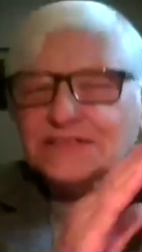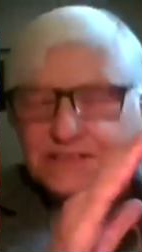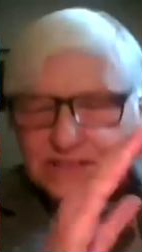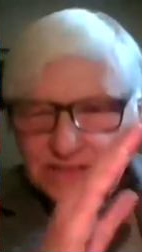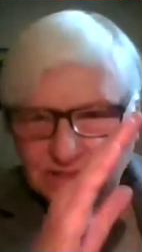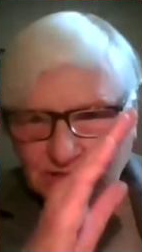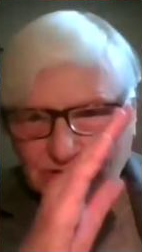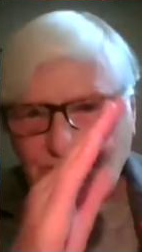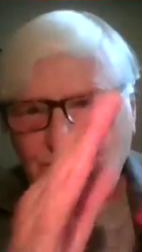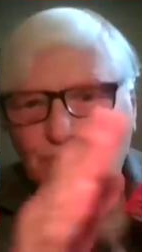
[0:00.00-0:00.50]

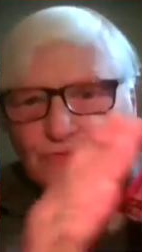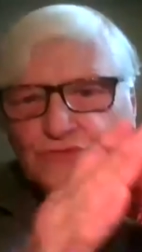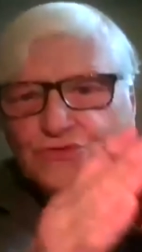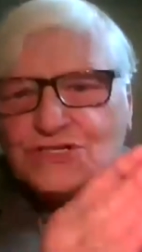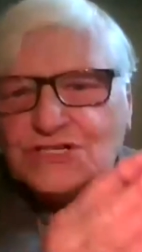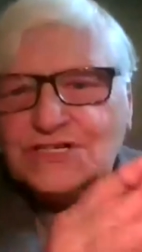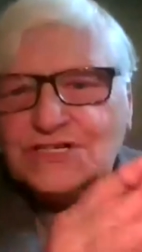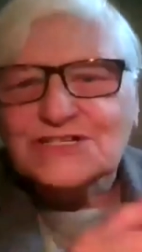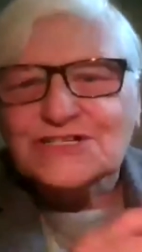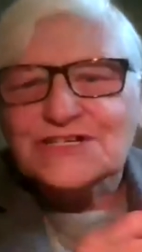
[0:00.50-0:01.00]
Nie piszemy
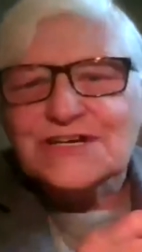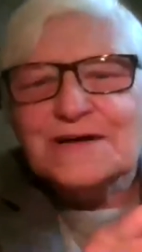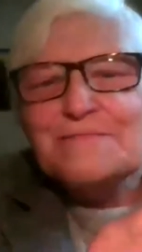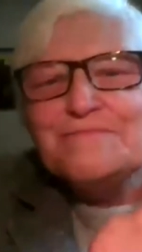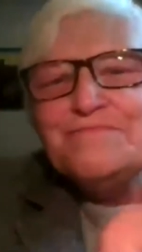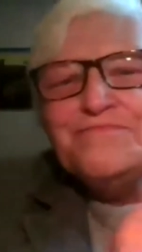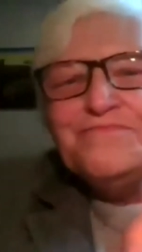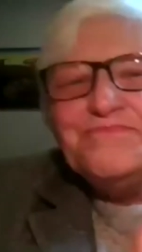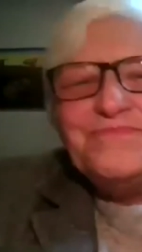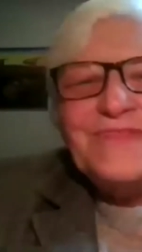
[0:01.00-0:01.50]
tak
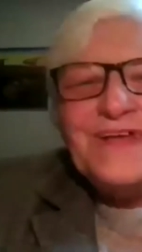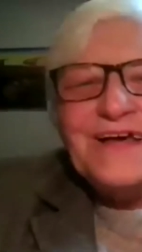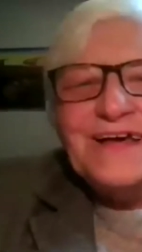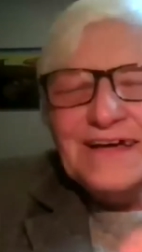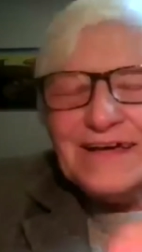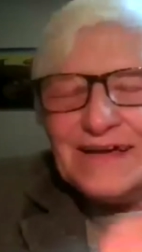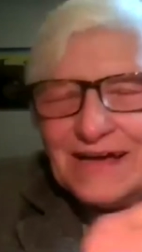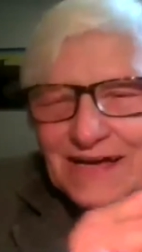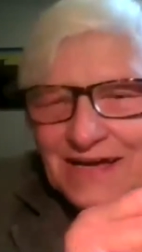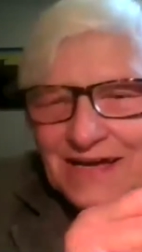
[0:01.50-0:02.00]
samo,
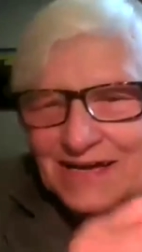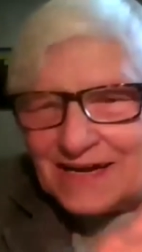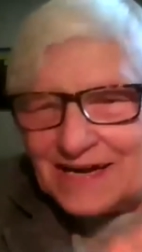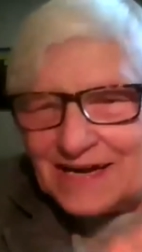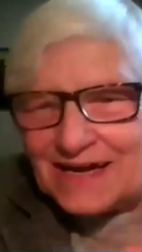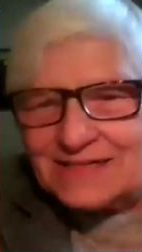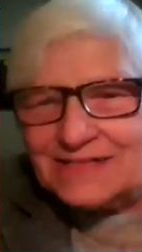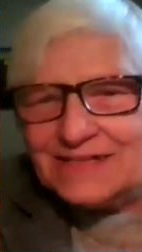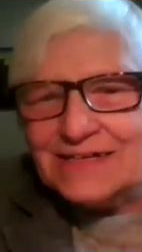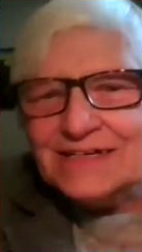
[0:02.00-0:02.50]
y, y, nie
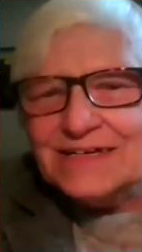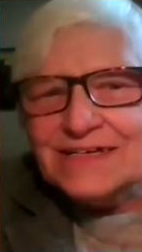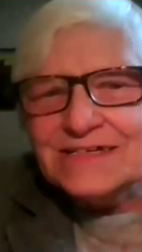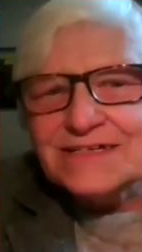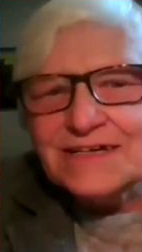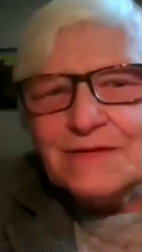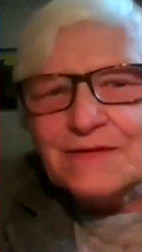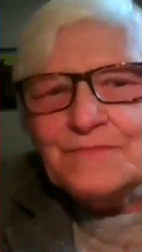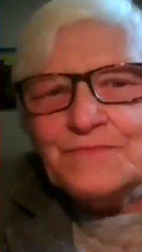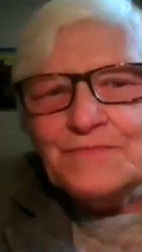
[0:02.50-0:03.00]
zawsze
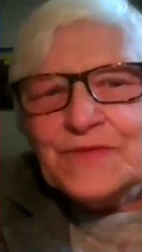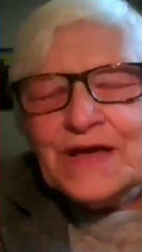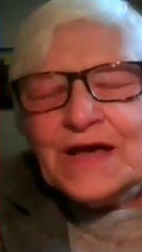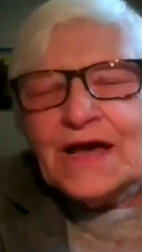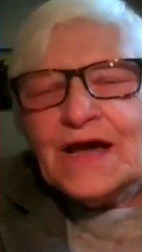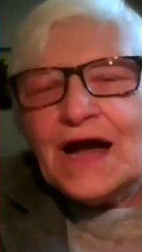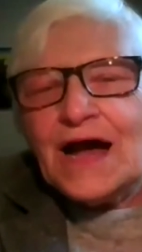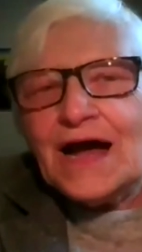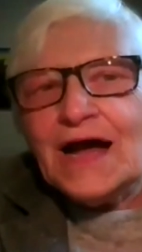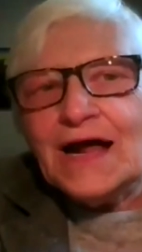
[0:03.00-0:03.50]
posługujemy się
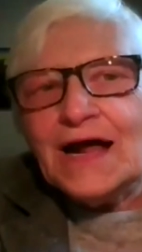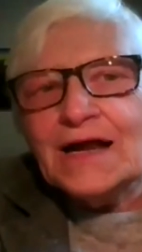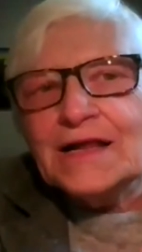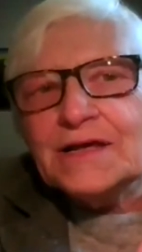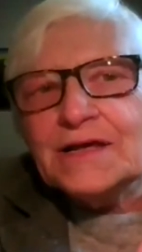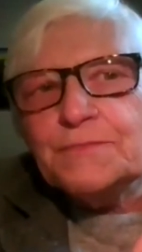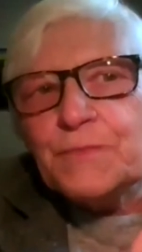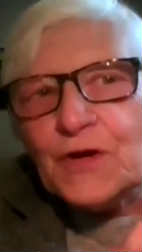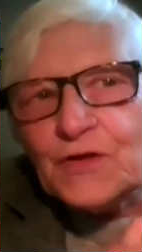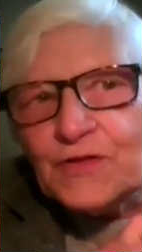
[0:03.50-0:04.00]
jednym
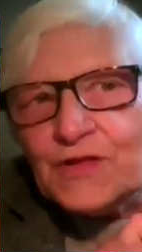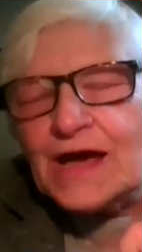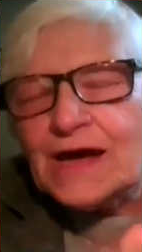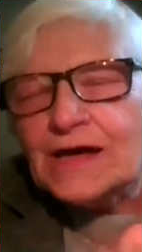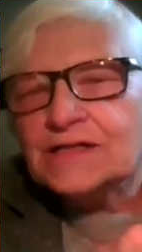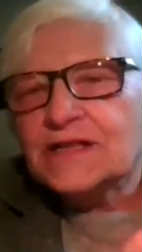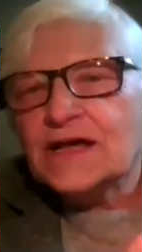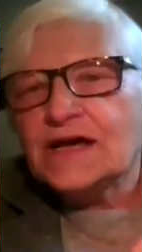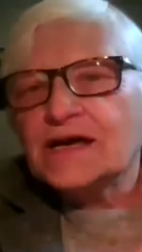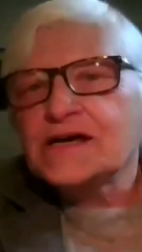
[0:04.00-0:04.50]
alfabetem,
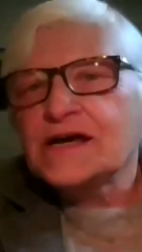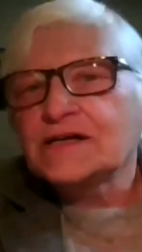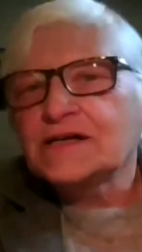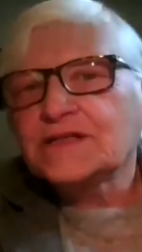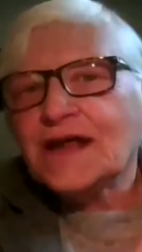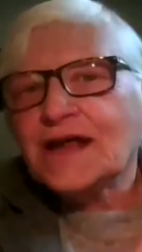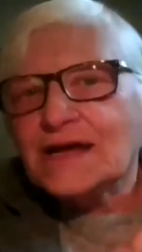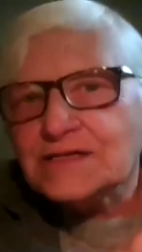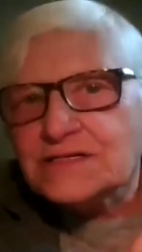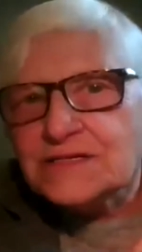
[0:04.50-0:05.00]

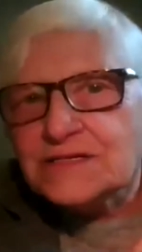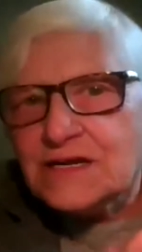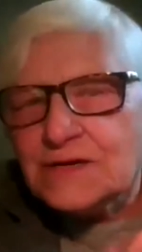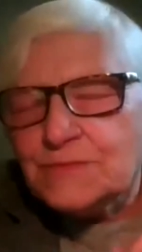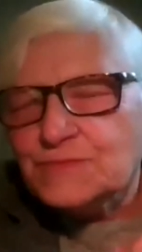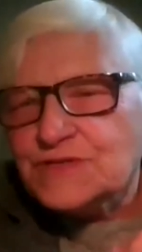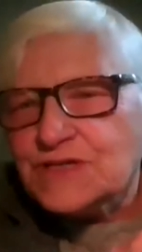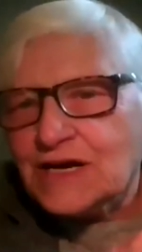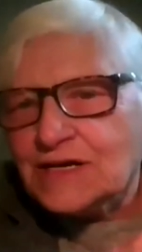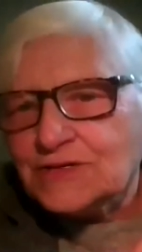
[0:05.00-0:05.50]
choć Ty
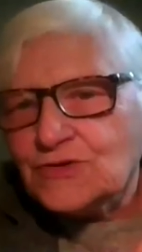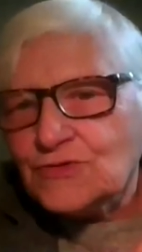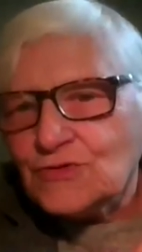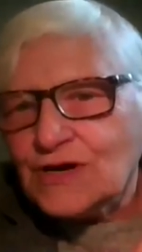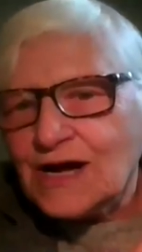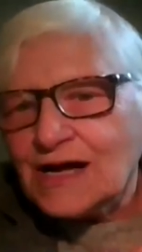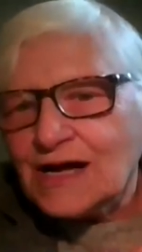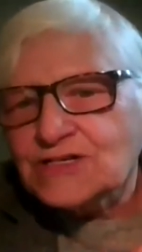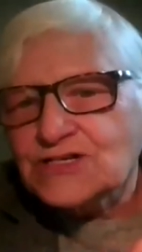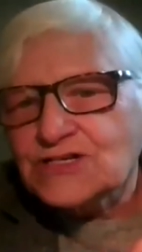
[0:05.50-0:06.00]
piszesz
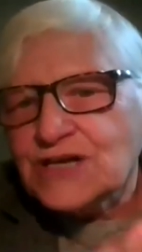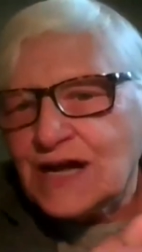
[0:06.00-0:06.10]
łacinką.